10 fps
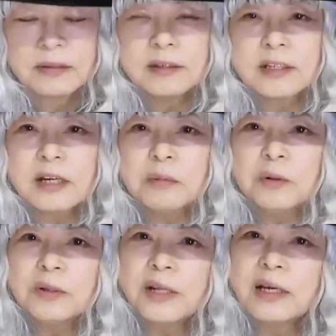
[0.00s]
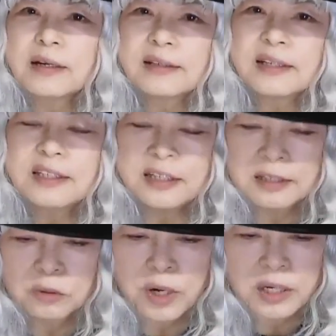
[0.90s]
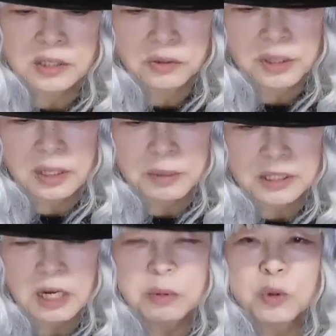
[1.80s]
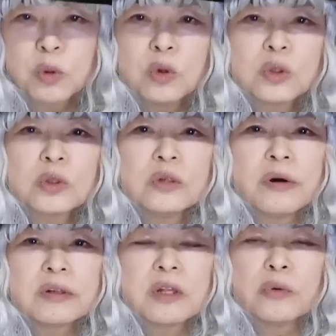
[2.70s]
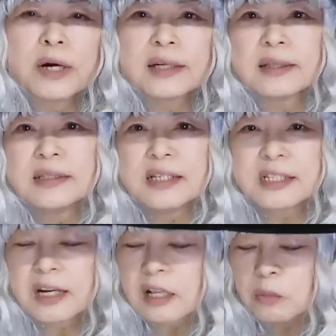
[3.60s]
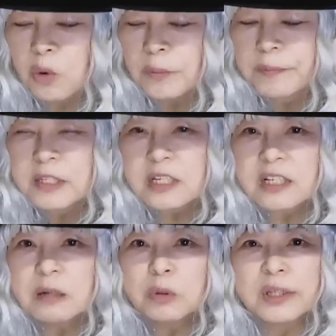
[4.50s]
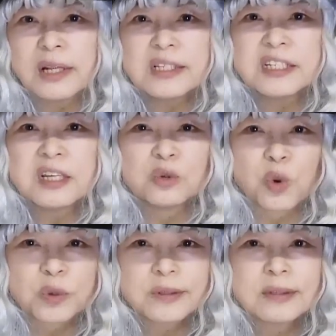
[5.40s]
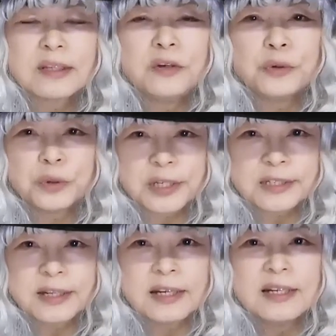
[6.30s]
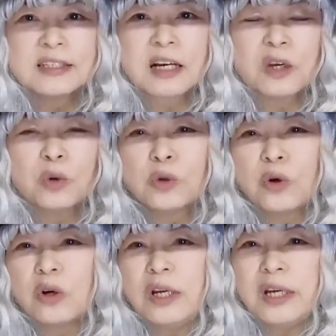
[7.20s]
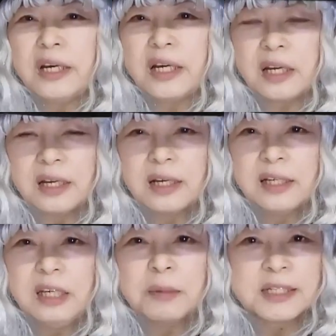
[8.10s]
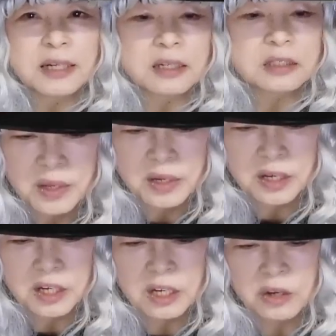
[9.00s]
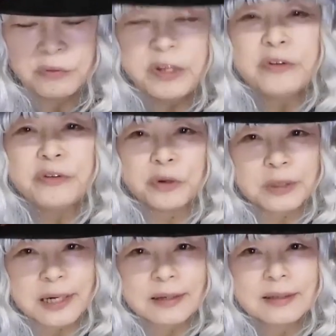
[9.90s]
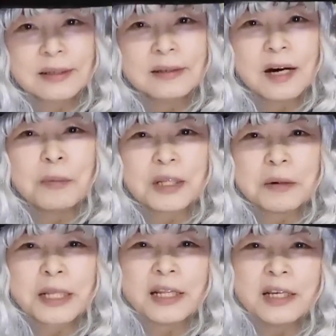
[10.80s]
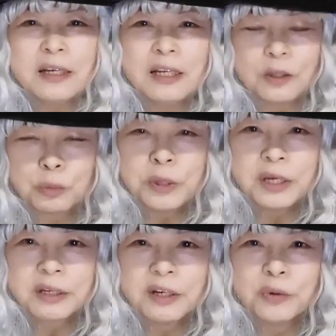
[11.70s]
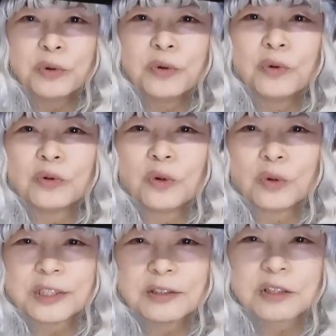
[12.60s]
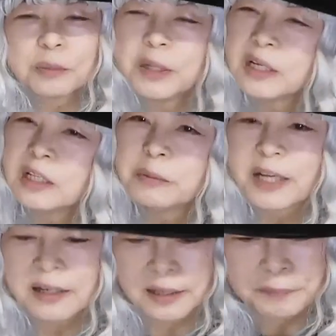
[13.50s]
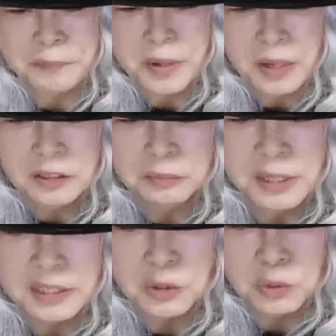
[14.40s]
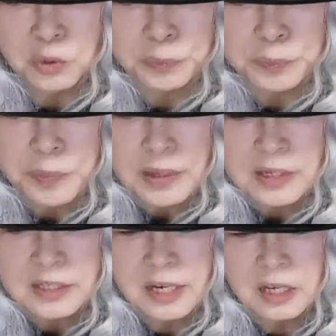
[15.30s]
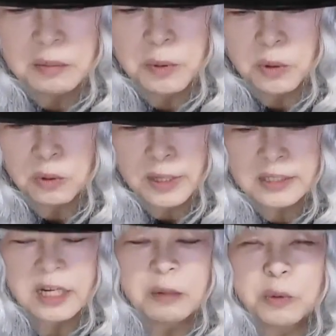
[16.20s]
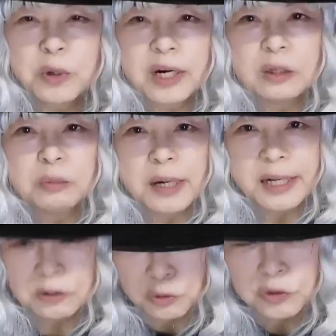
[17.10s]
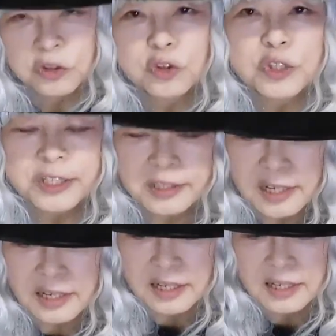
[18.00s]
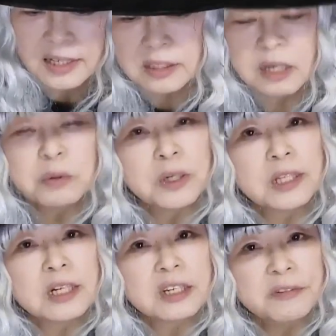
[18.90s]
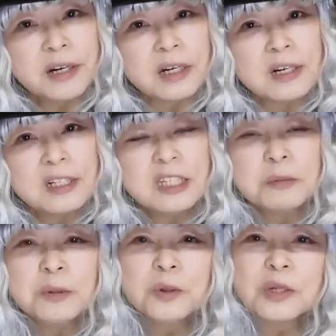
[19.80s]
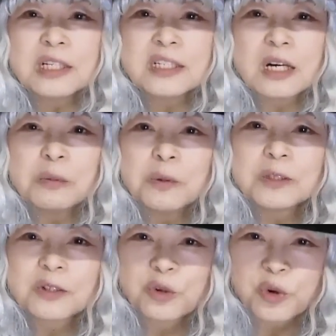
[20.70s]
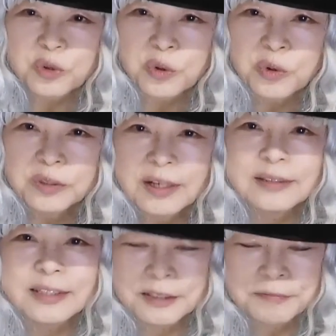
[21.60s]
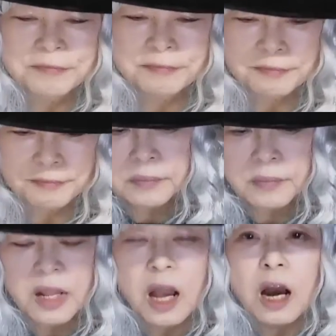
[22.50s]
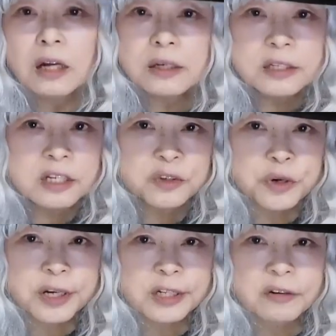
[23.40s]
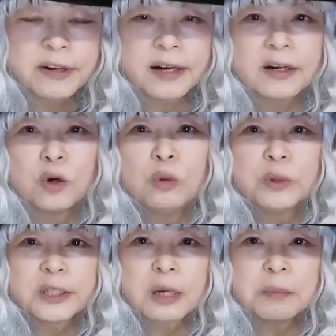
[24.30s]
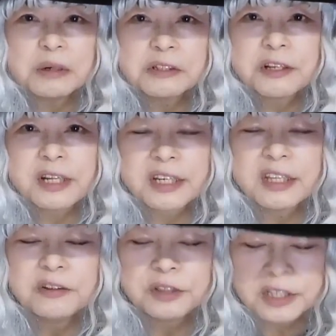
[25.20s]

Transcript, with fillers: で細胞のね形とかそれからまあ細胞の構造っていうのはある程度分かったんですけれどもじゃあ細胞って何してるのっていうとですね先ほど、えー、言いました、えー、ウィルヒオさんがまだまだ、ね、えー、名言を残してるんです名言でもないかなつまりその細胞は細胞から生まれるそして細胞の働きは自分と同じ細胞を作ることなんです私たちの体は主にタンパク質でできているん